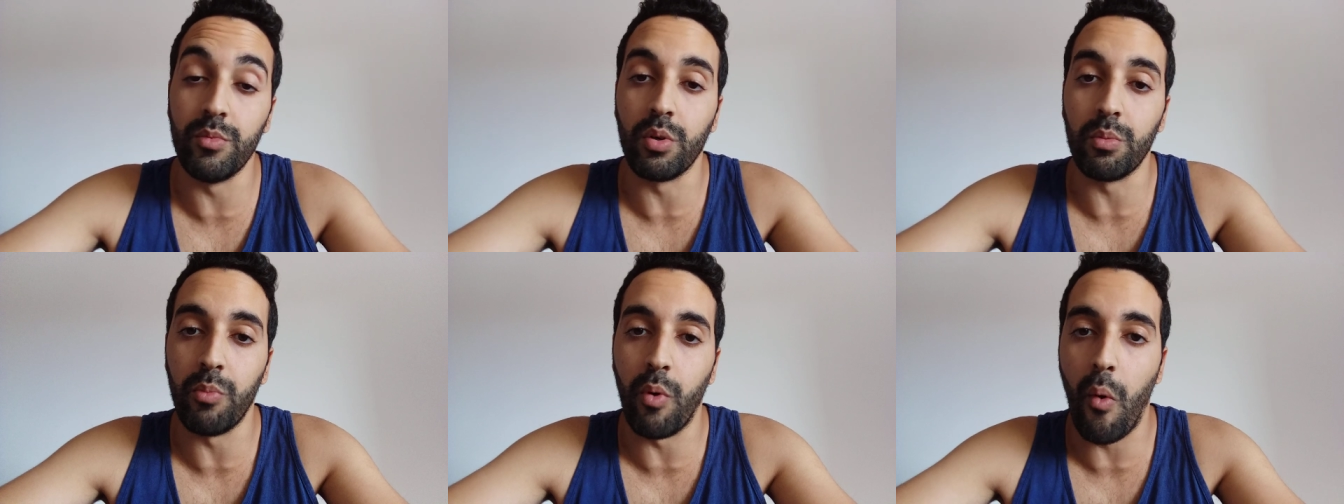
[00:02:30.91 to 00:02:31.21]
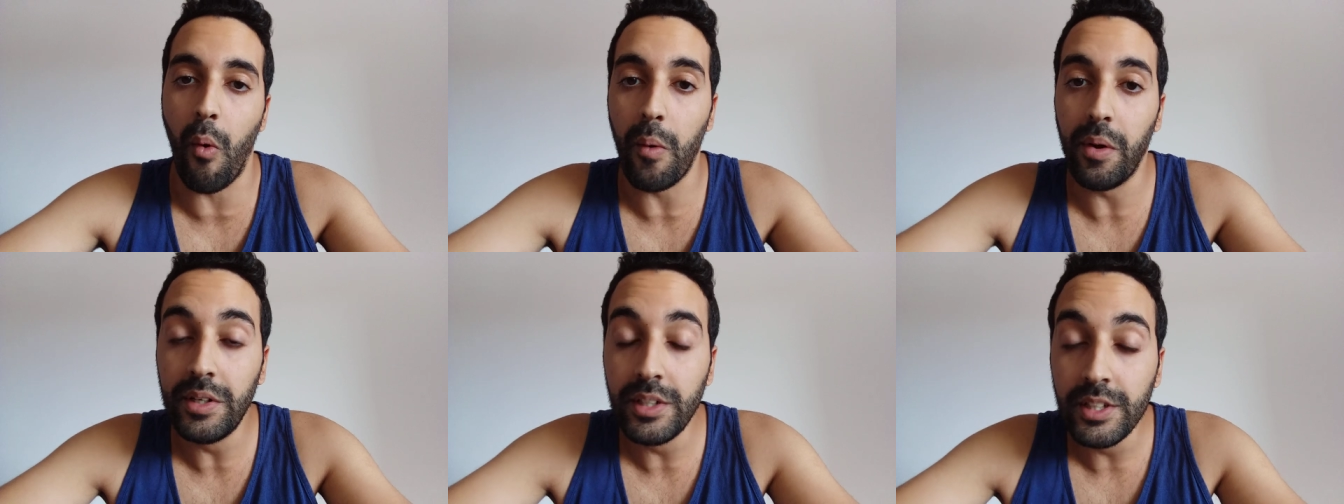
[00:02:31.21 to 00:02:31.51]
donc
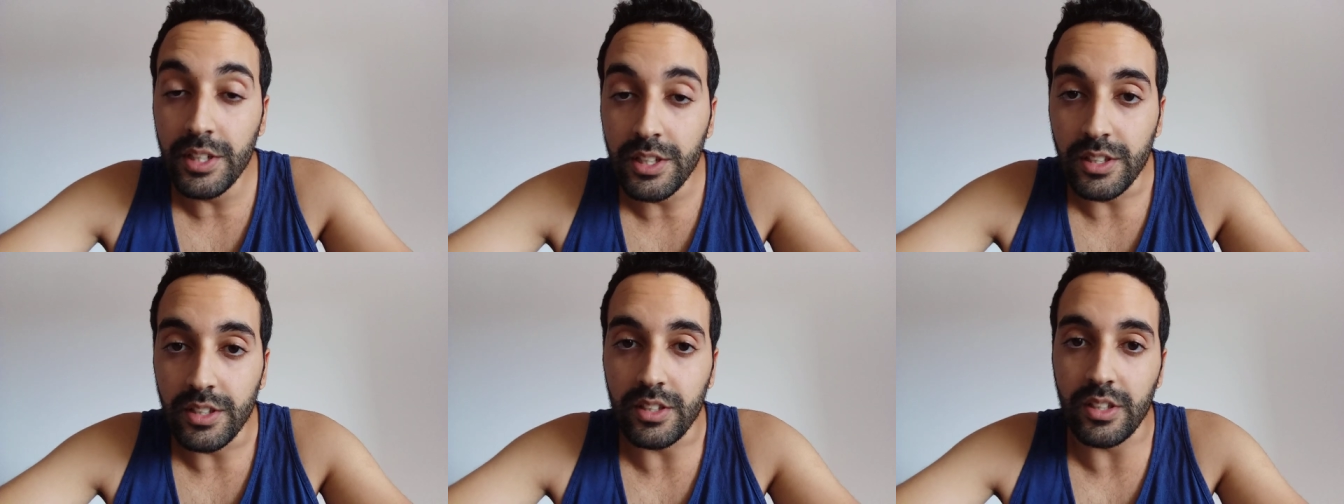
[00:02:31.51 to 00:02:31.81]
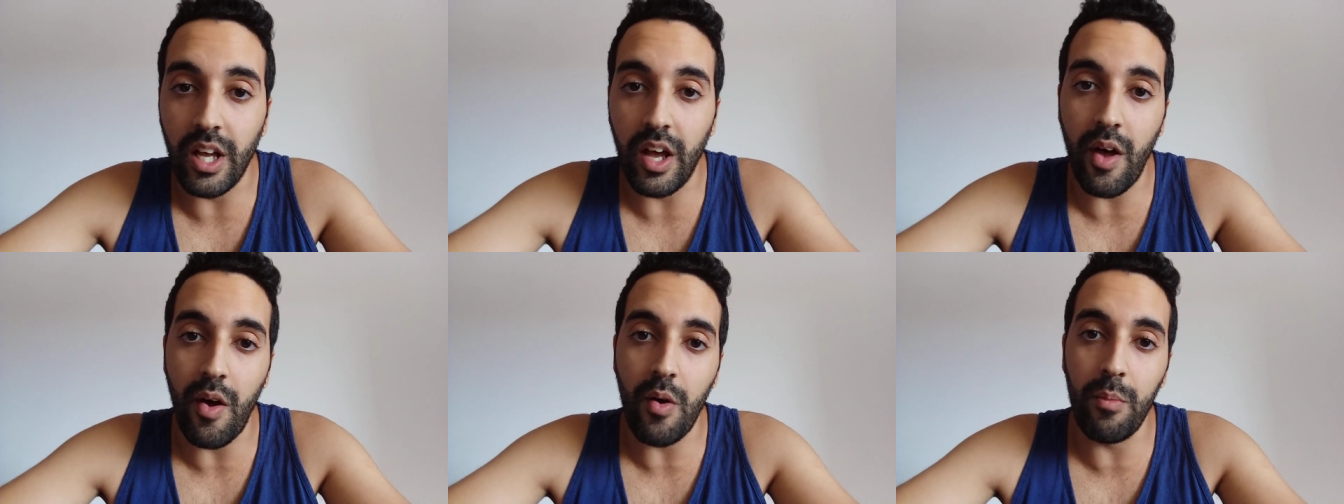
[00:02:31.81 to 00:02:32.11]
bon,
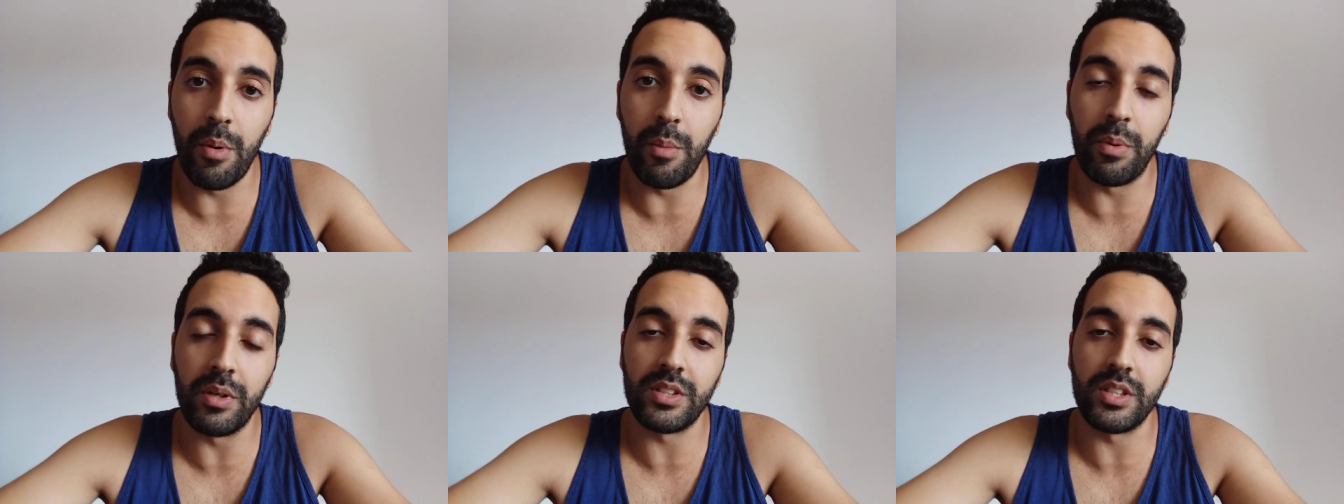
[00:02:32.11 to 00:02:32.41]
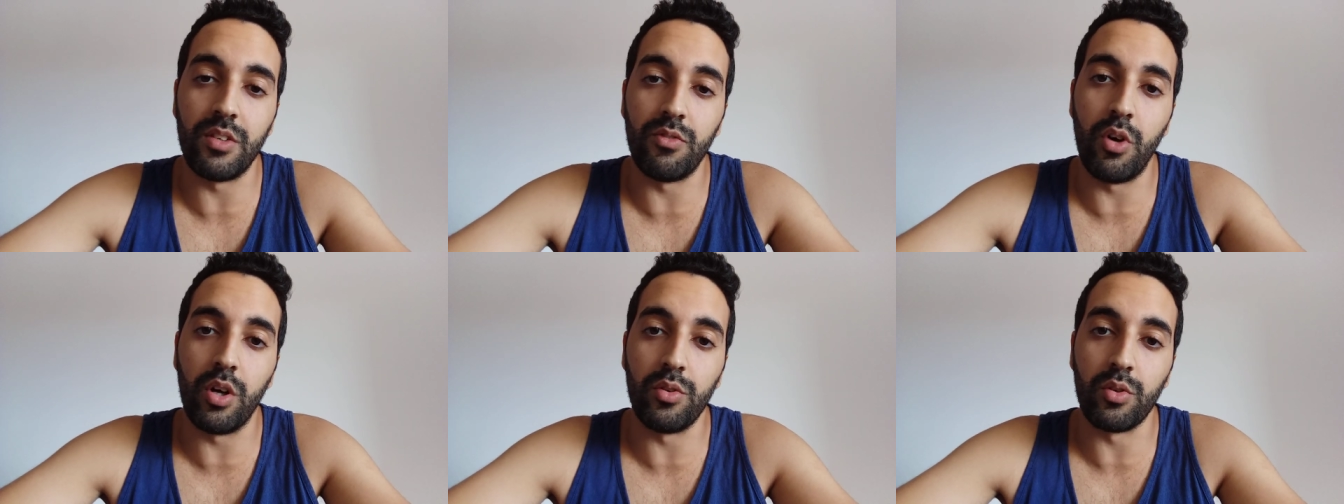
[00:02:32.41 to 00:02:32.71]
ça, on ne peut pas
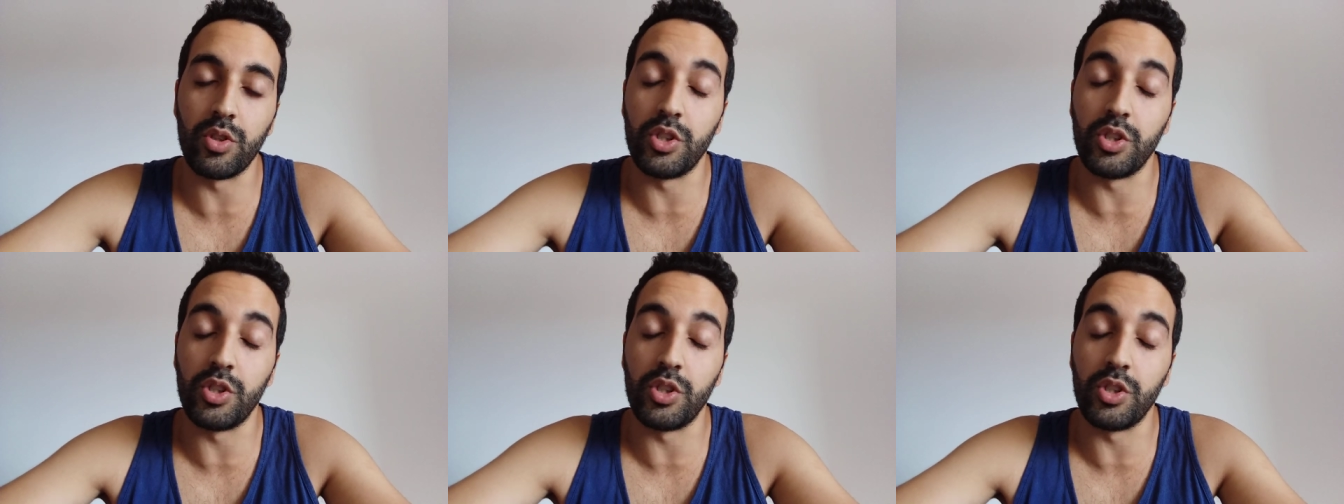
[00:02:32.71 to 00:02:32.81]
savoir.